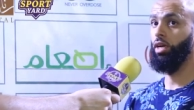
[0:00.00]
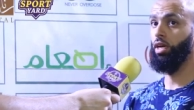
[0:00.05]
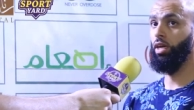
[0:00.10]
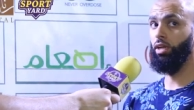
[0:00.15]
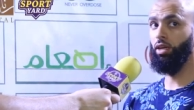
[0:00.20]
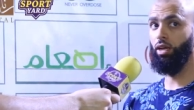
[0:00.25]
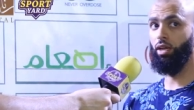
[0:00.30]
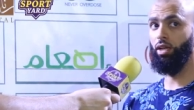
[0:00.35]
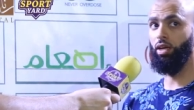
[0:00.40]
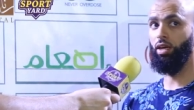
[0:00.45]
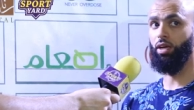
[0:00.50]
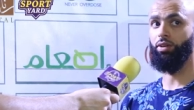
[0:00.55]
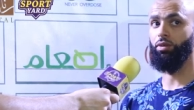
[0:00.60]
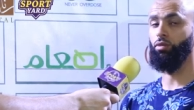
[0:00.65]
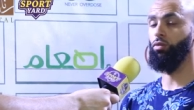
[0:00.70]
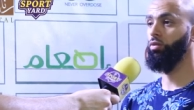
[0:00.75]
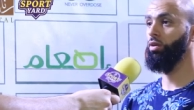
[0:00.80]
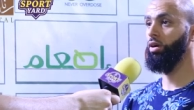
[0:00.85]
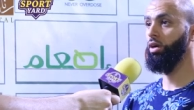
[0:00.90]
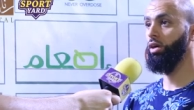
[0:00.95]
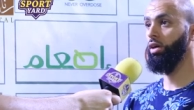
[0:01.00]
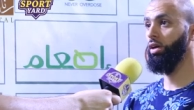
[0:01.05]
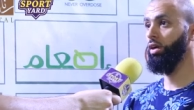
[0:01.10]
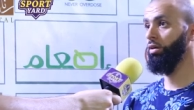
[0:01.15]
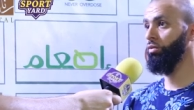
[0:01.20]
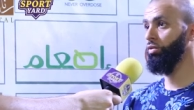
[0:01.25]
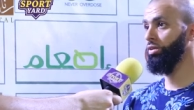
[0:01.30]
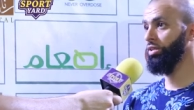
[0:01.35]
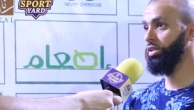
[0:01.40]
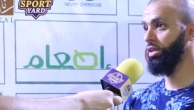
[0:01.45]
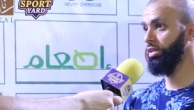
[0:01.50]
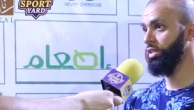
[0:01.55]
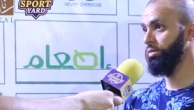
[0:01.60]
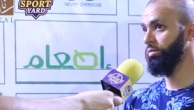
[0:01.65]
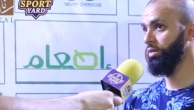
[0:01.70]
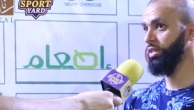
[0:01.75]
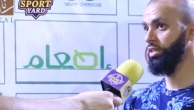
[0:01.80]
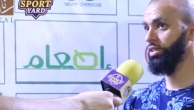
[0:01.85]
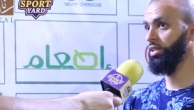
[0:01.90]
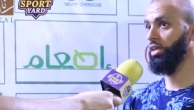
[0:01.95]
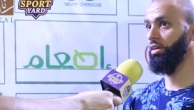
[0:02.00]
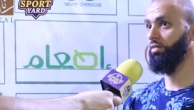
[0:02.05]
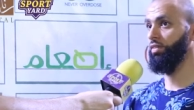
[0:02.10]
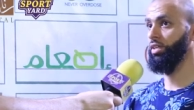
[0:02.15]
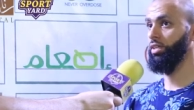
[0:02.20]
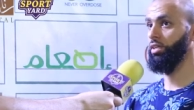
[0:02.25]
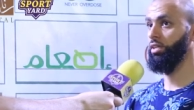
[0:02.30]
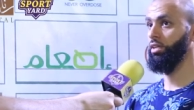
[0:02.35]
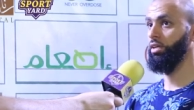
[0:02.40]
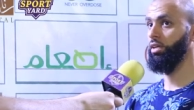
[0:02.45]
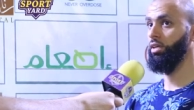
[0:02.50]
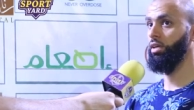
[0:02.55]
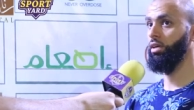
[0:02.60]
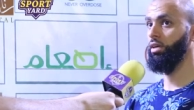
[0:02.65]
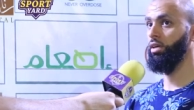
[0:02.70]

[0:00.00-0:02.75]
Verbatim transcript: الى الان وانت زي ما انت شايف يعني